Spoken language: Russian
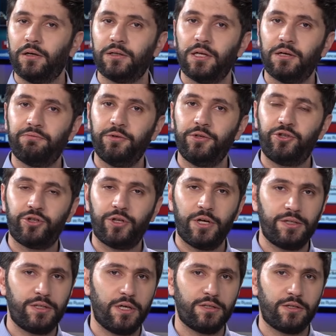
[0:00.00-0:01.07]
когда вы
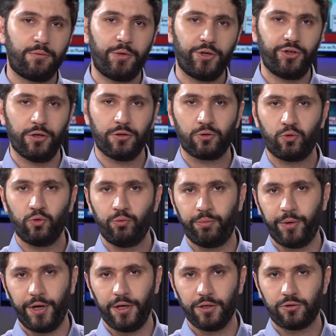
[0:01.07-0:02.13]
читаете азербайджанскую
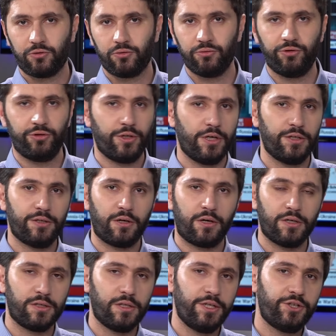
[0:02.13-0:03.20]
прессу, читаете
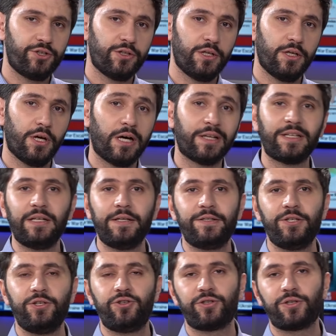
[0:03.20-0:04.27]
различные
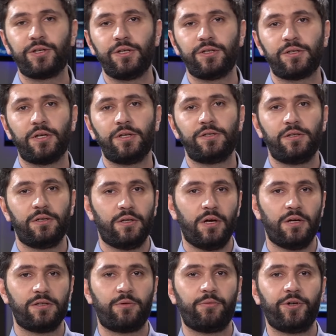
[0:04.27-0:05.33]
аналитические статьи
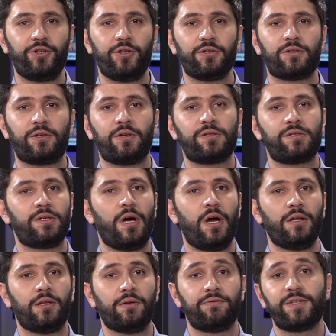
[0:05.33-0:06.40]
на азербайджанских
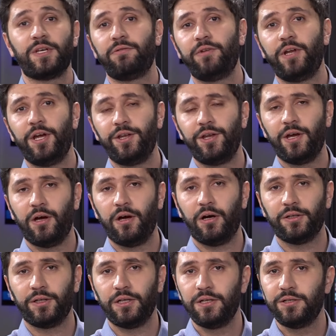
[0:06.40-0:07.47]
сайтах, заявления
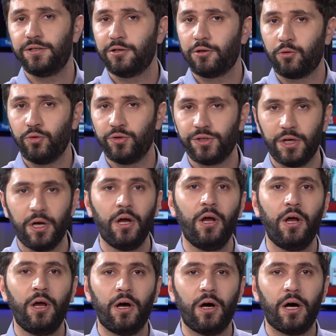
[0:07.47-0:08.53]
анализируете
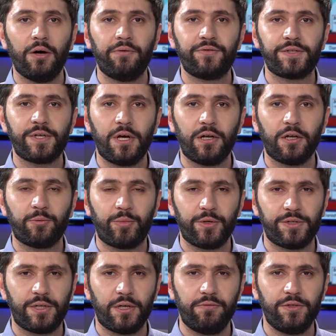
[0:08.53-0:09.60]
официальных
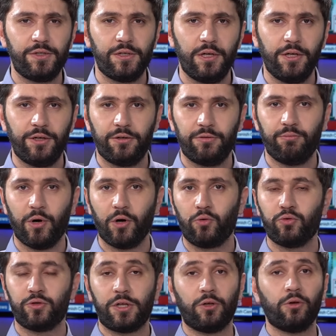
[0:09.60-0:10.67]
представителей Баку,